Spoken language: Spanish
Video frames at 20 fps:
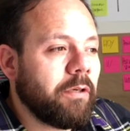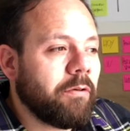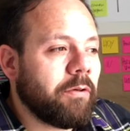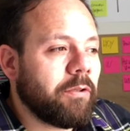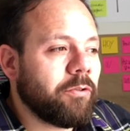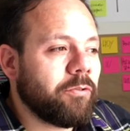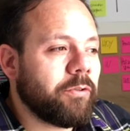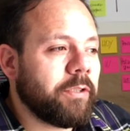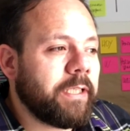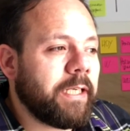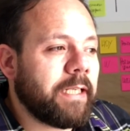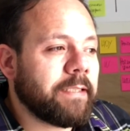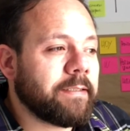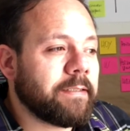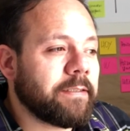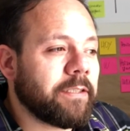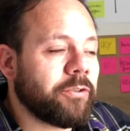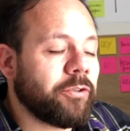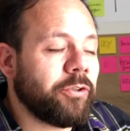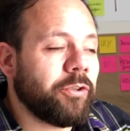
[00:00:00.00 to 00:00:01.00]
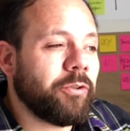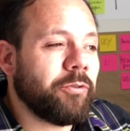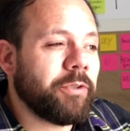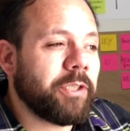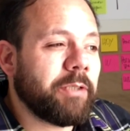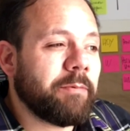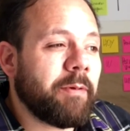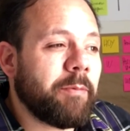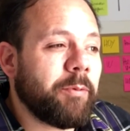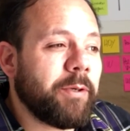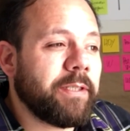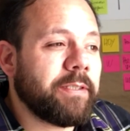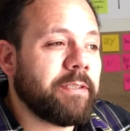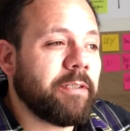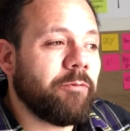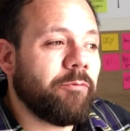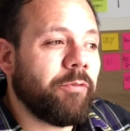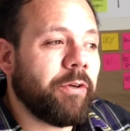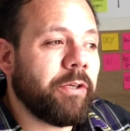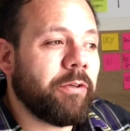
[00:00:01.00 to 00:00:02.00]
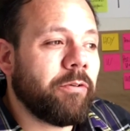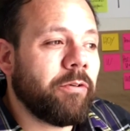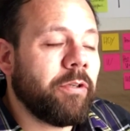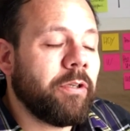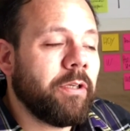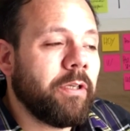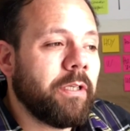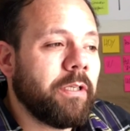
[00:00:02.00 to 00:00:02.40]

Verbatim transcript: cuando tú la sensación de que un tema puede ser bueno,